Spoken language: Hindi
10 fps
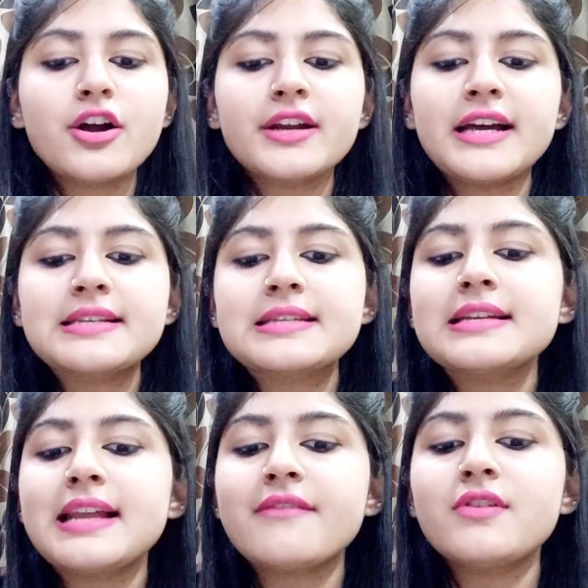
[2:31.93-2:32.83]

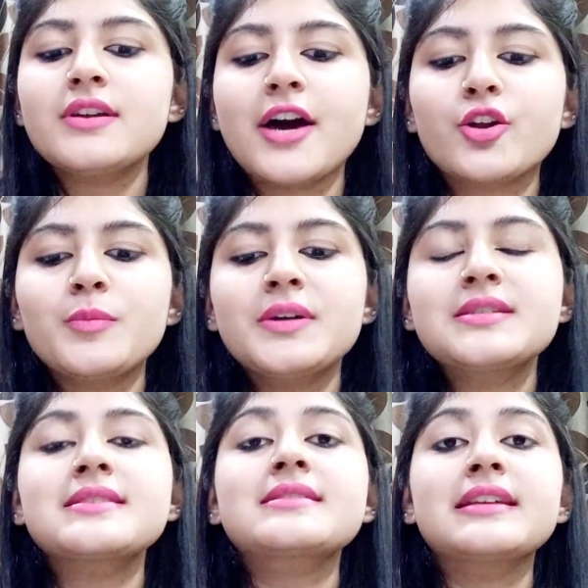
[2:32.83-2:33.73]
ऑर्गेनाइजिंग लेवल
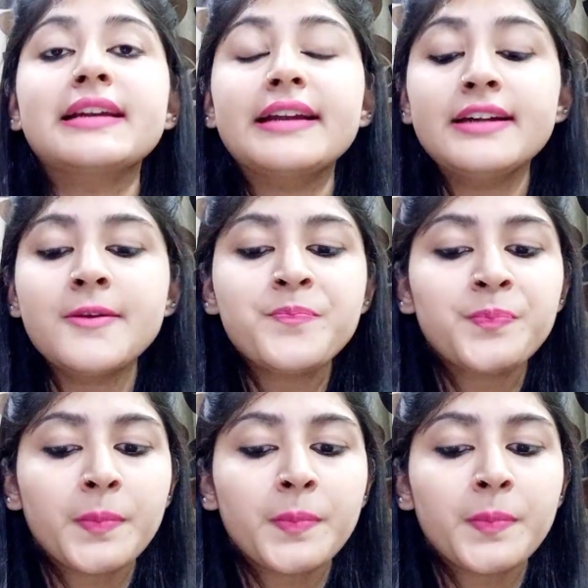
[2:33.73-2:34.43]
आर्ग्यूमेंट्स एज नीडिड